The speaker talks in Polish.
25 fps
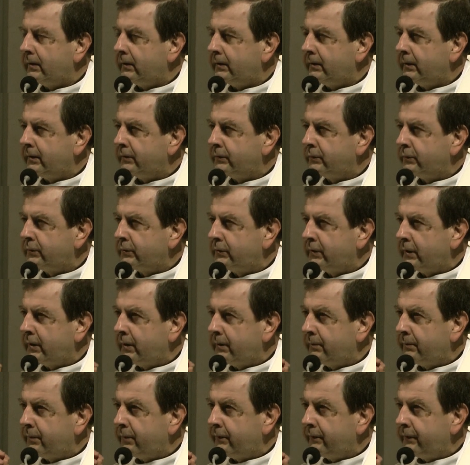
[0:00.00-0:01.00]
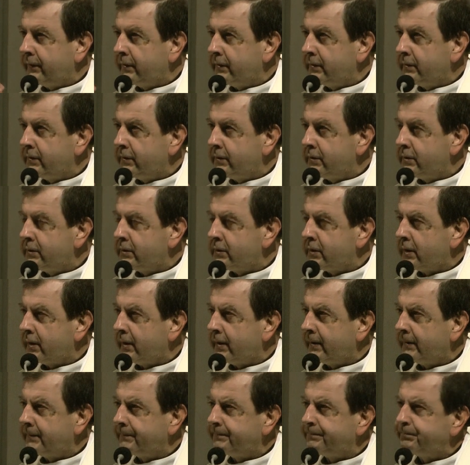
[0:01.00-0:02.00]
Jezus chce nam powiedzieć,
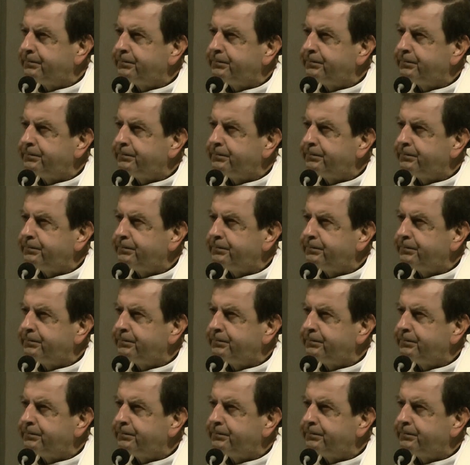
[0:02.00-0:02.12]
że